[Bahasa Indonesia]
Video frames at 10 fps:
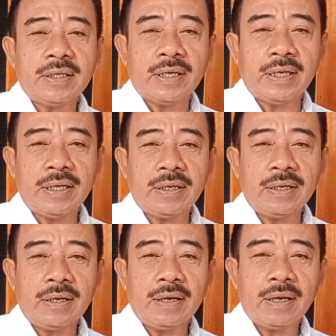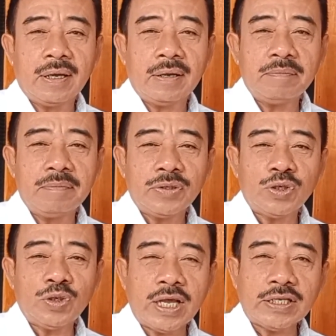Jadi
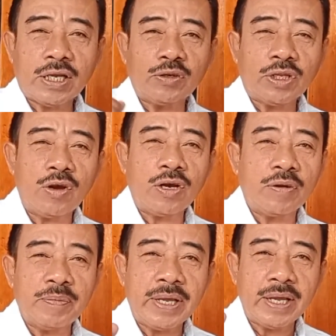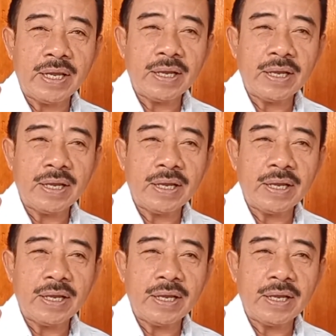sudah satu tahun lebih